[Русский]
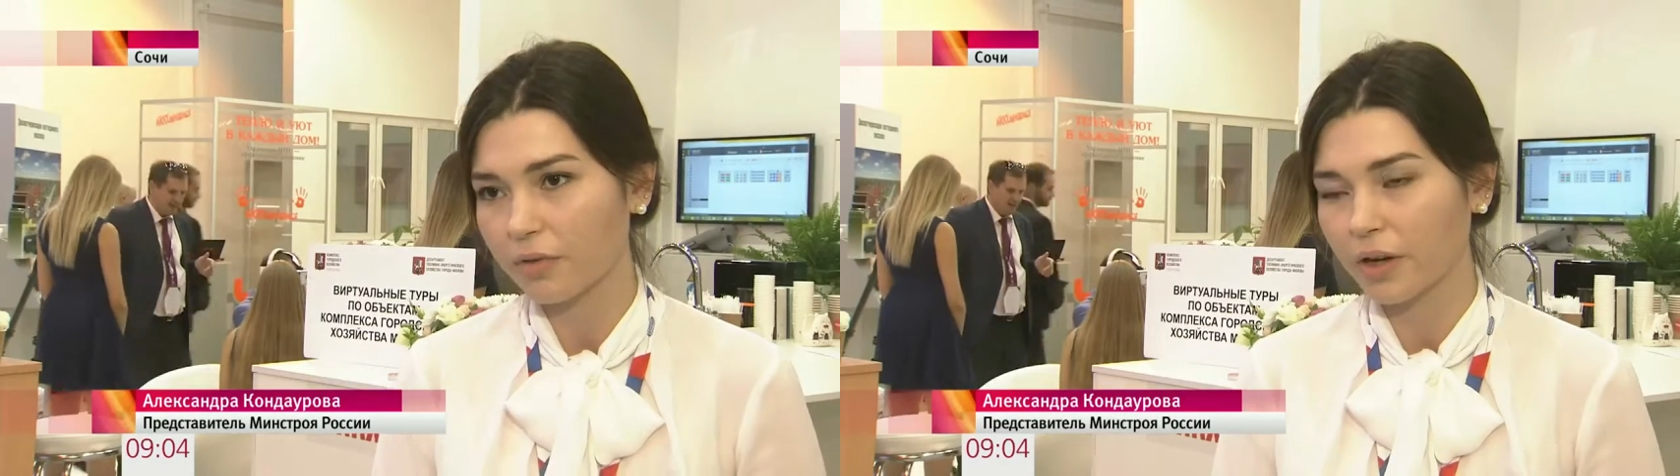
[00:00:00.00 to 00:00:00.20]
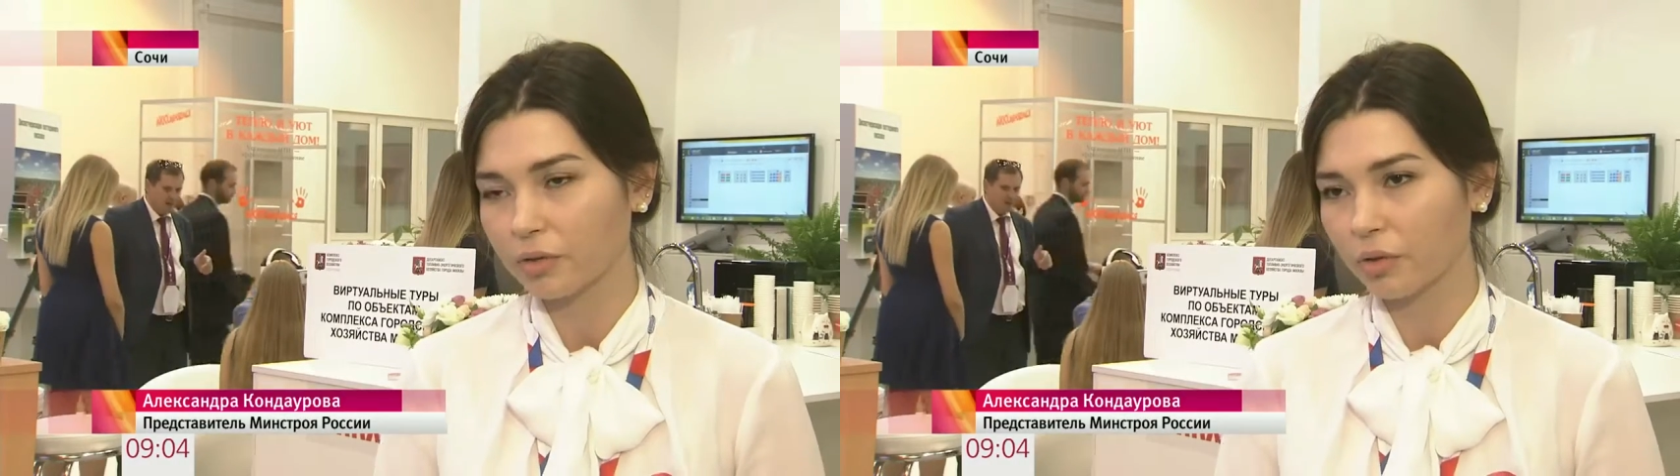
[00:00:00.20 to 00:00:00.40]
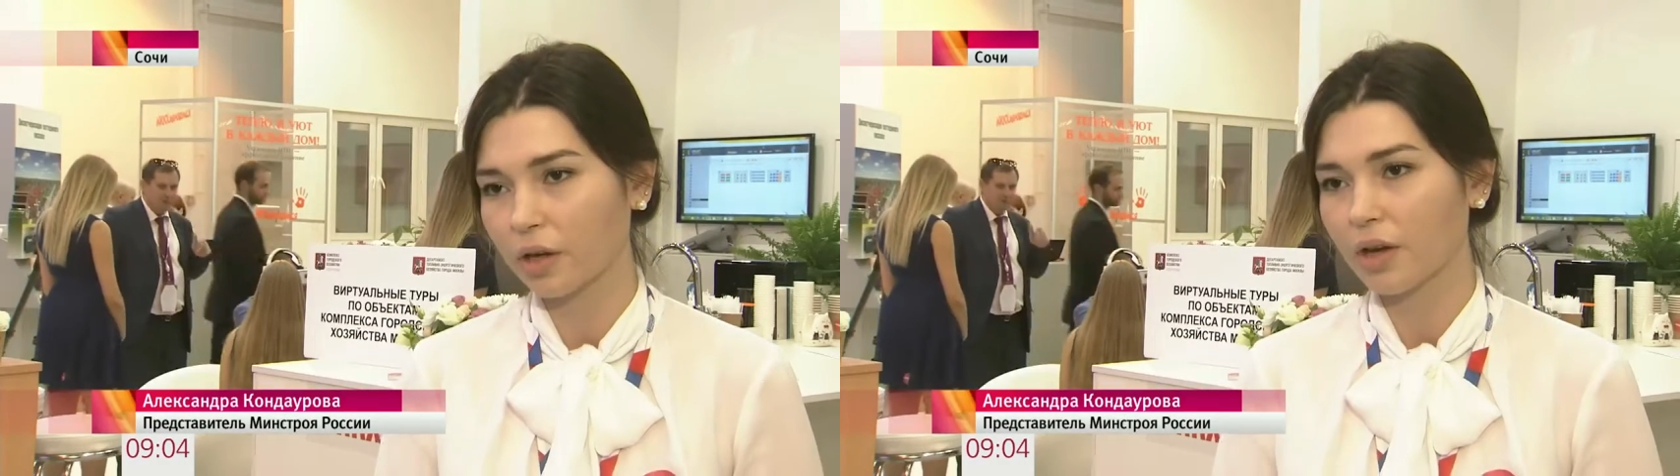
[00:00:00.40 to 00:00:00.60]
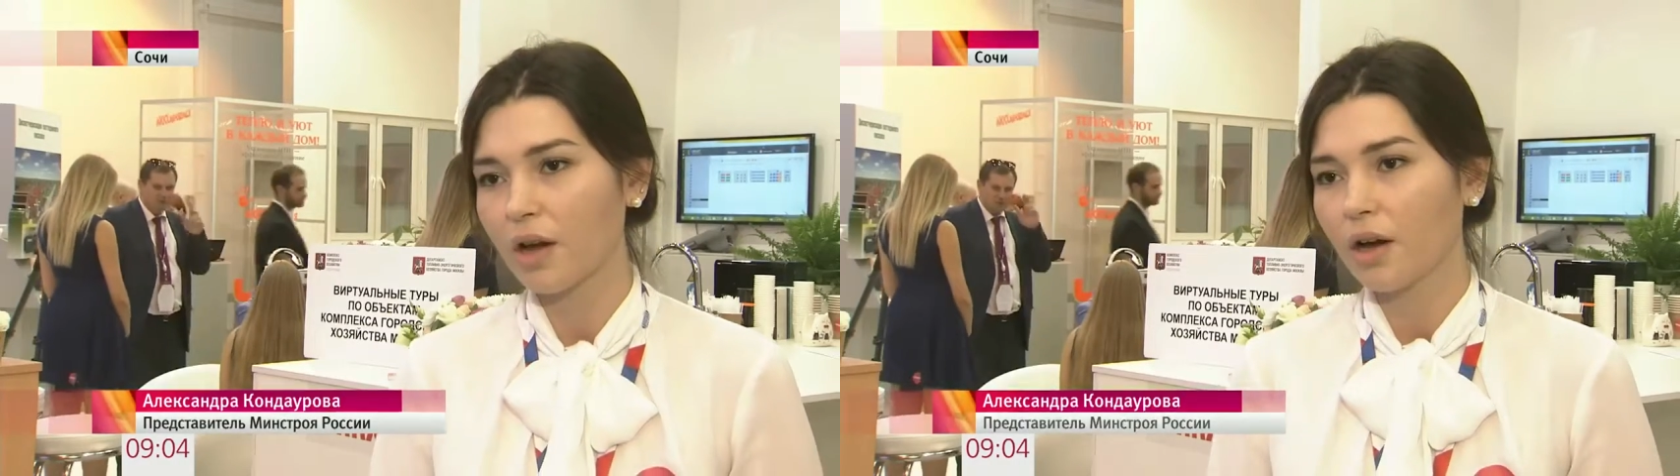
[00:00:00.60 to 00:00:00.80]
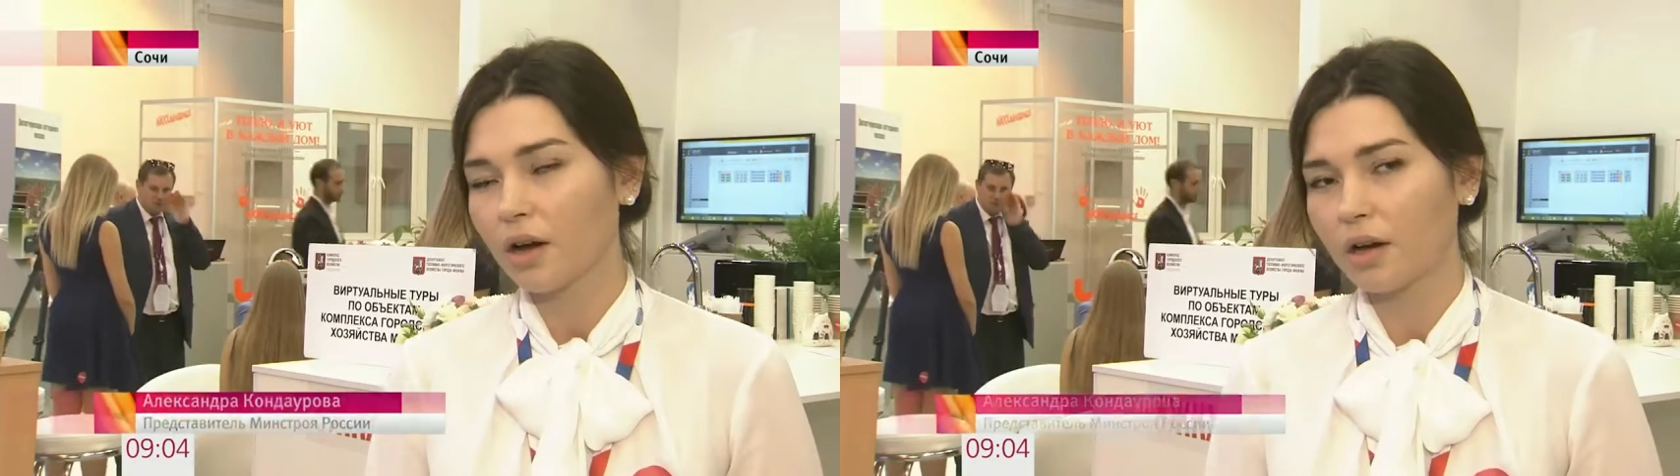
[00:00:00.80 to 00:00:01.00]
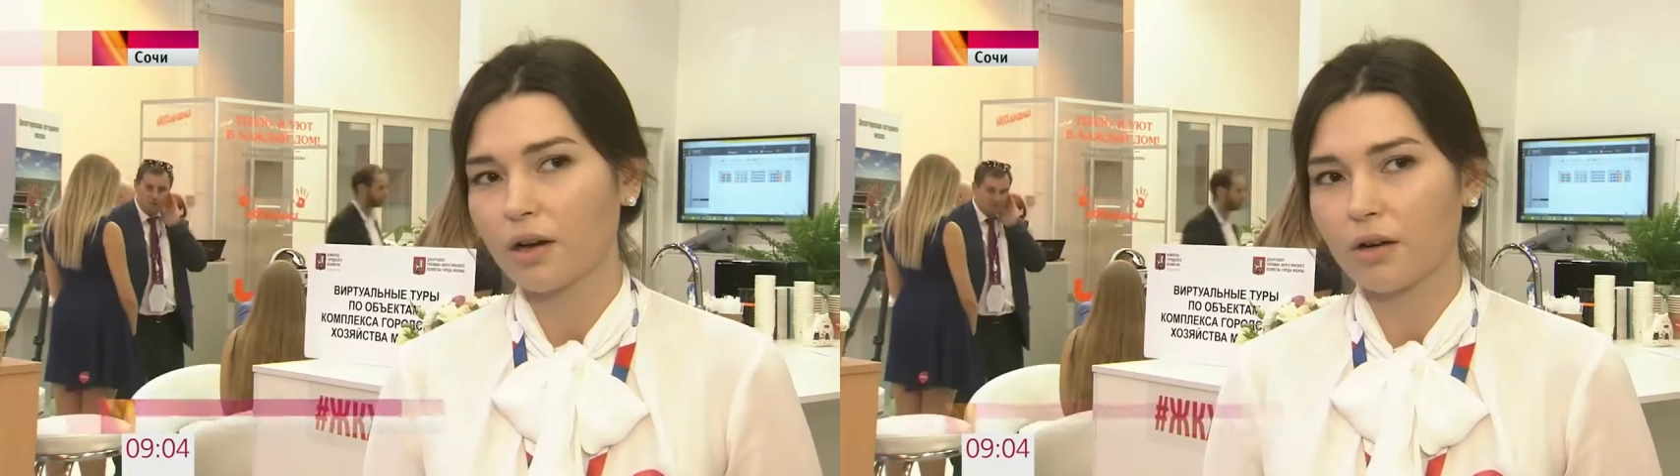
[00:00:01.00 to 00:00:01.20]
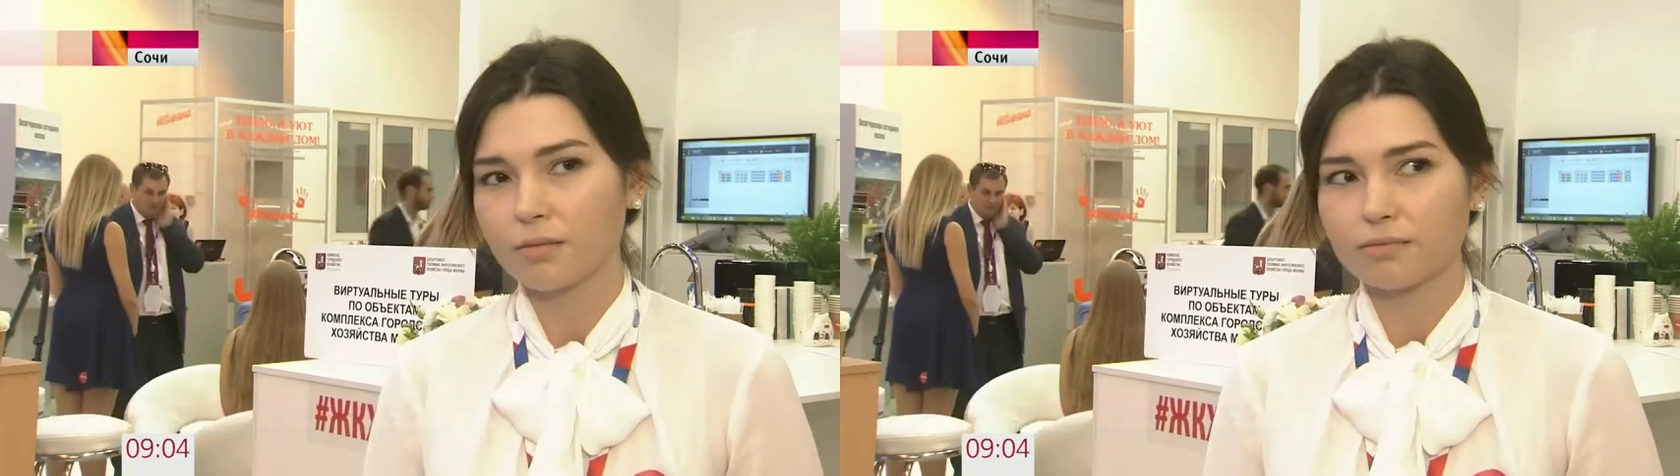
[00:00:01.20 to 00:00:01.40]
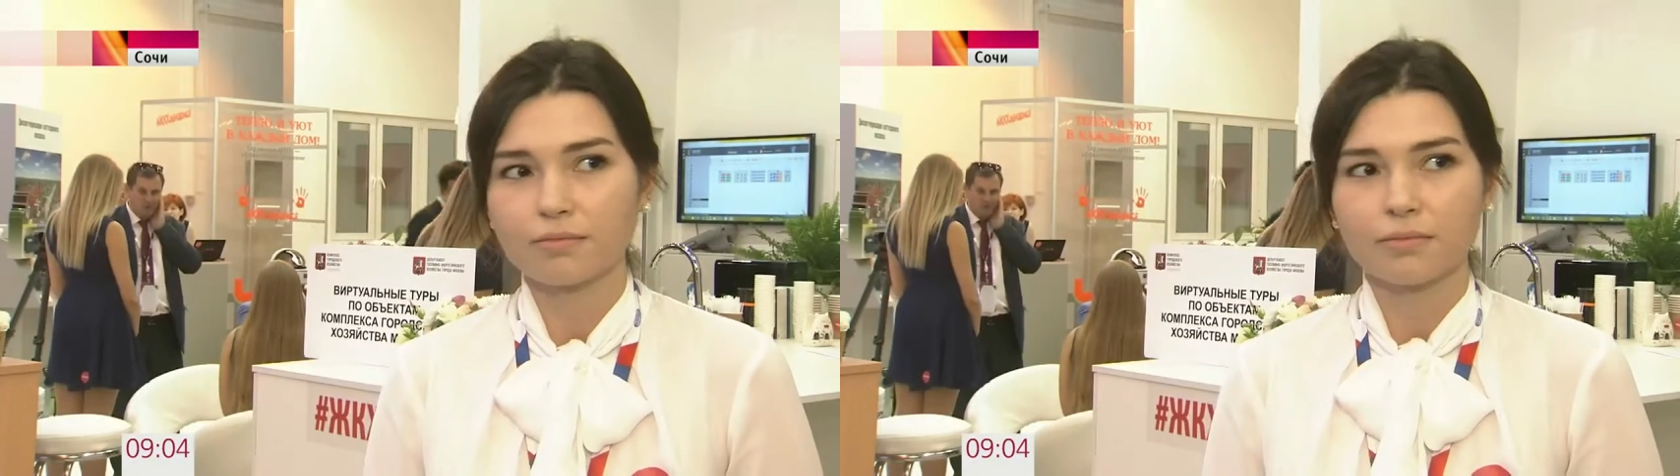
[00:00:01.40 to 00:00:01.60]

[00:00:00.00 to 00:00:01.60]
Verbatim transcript: в который э,